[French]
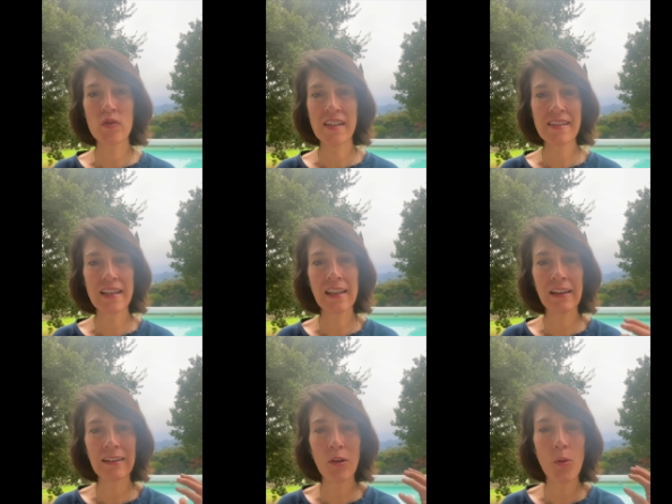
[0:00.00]
sais, c'est
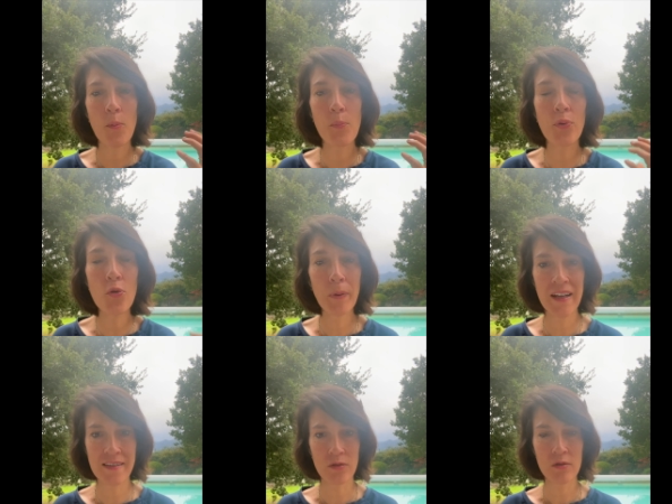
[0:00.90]
d'être plus
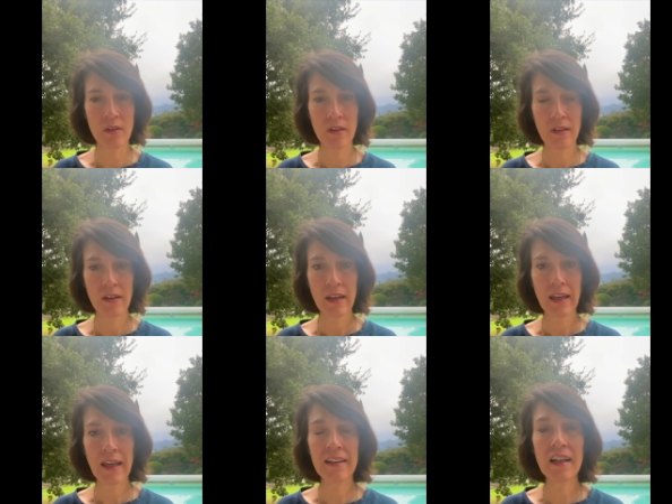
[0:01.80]
présent
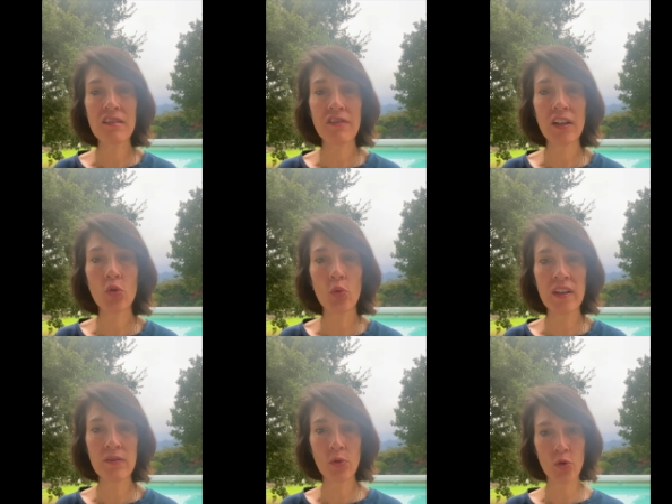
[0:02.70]
et d'élever ton
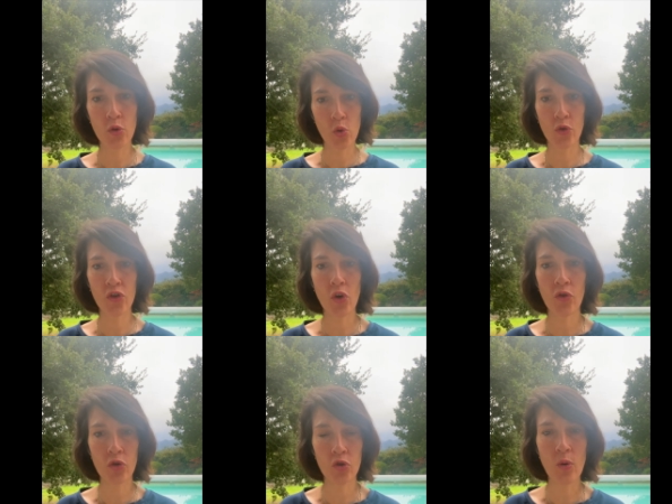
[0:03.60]
niveau de
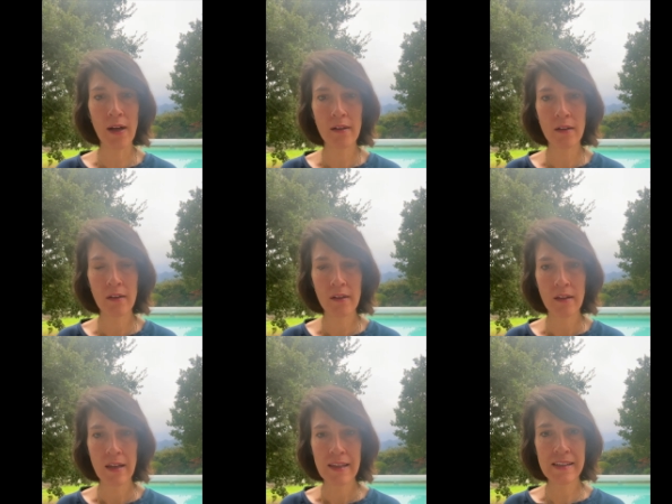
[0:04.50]
conscience de toi.
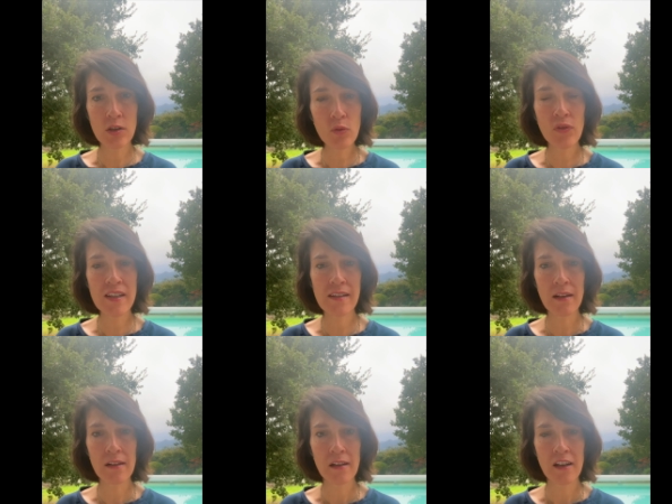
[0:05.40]
Si tu fais
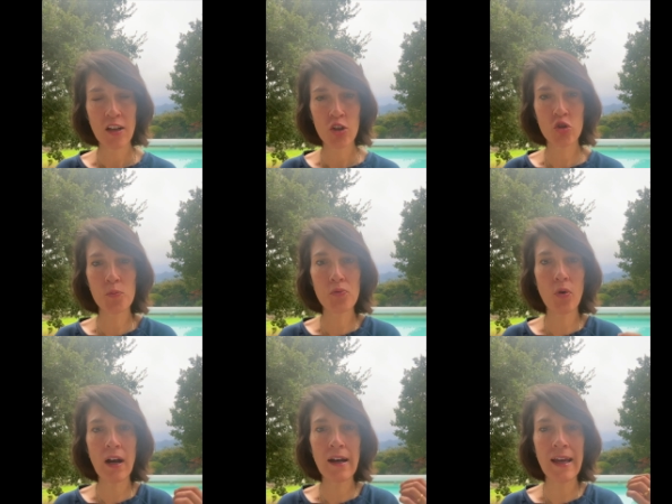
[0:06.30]
ça, tu
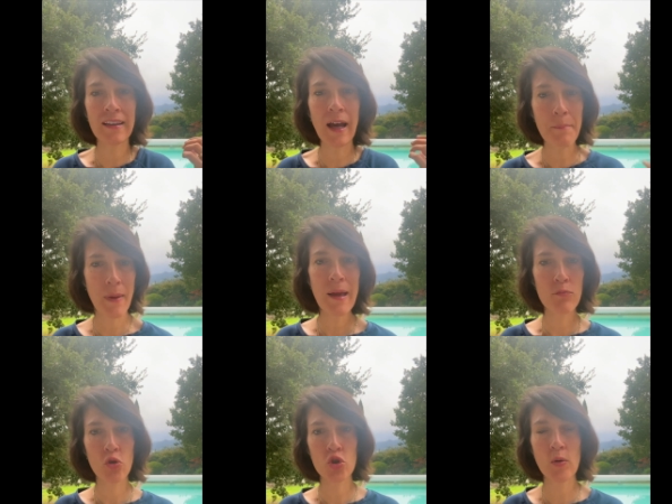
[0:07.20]
pourras être à
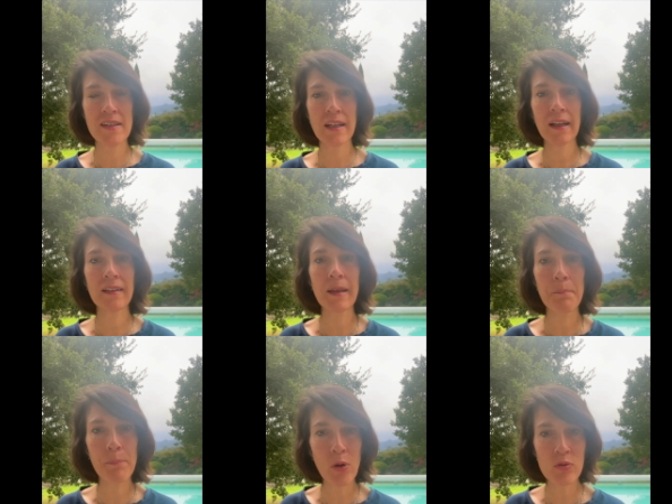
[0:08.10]
même de choisir tes
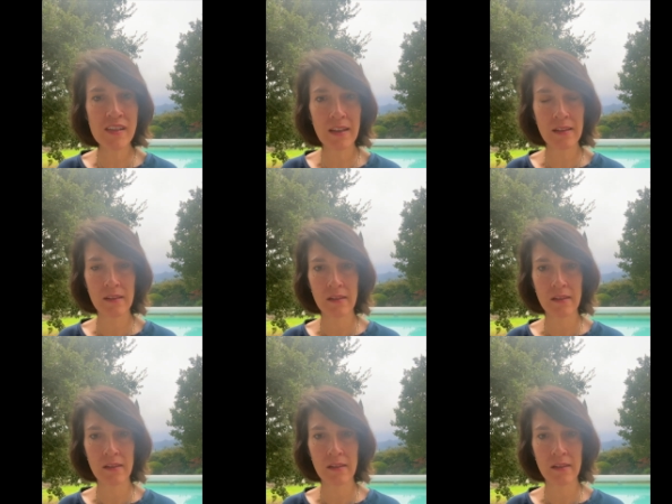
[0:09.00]
pensées,